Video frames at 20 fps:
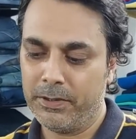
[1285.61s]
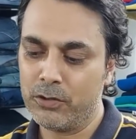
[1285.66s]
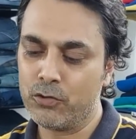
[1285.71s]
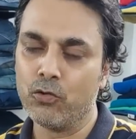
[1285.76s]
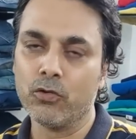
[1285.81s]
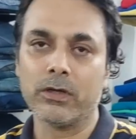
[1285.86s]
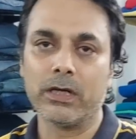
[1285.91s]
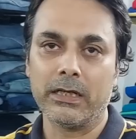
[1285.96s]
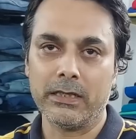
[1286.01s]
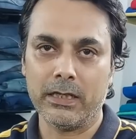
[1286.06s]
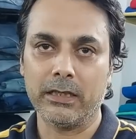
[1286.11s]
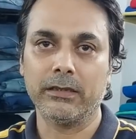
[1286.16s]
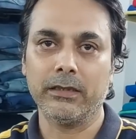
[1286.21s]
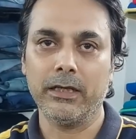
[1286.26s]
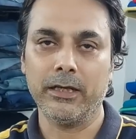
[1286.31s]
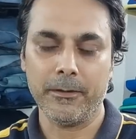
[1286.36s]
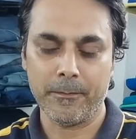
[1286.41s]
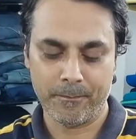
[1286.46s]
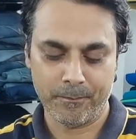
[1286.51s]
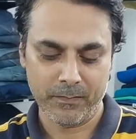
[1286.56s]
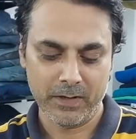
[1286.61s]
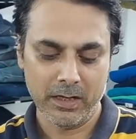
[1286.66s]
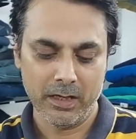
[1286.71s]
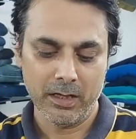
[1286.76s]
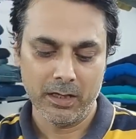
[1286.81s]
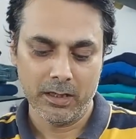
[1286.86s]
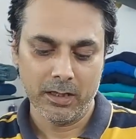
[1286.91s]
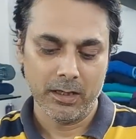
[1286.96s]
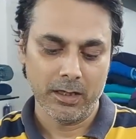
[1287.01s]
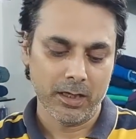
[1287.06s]
पे सूट कर सूट कर जाता
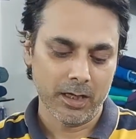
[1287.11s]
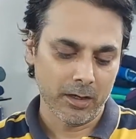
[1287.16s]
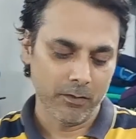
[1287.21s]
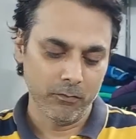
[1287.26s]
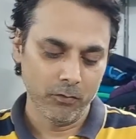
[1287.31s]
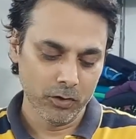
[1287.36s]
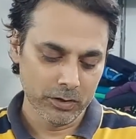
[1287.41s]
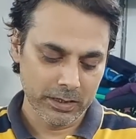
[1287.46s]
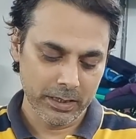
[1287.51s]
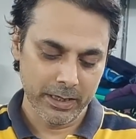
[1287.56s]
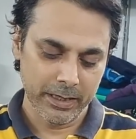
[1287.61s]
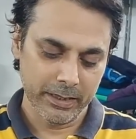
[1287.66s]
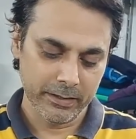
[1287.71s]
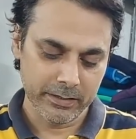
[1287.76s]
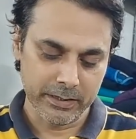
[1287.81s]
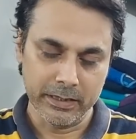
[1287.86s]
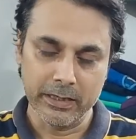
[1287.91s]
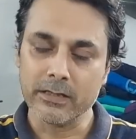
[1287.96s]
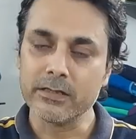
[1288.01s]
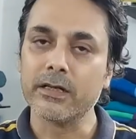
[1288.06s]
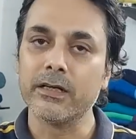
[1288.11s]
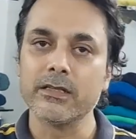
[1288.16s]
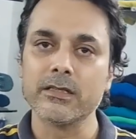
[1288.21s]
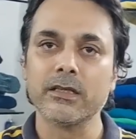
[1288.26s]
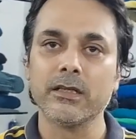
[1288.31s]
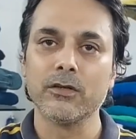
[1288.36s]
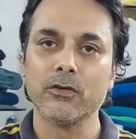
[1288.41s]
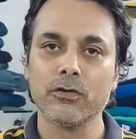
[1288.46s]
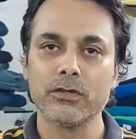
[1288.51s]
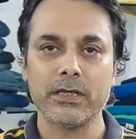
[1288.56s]
है सही बात है अब वो चाहे सीनियर
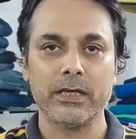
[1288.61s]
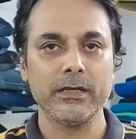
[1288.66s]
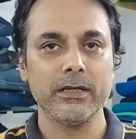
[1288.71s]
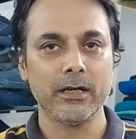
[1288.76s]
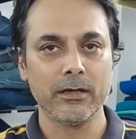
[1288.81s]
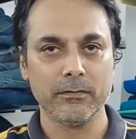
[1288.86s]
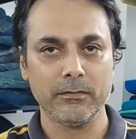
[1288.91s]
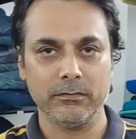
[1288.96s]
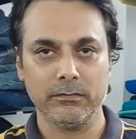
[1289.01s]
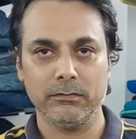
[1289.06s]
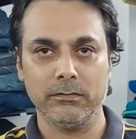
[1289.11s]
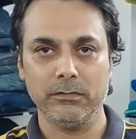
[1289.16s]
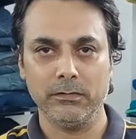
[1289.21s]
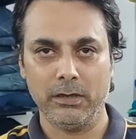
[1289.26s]
सिटीजन हो चाहे यंग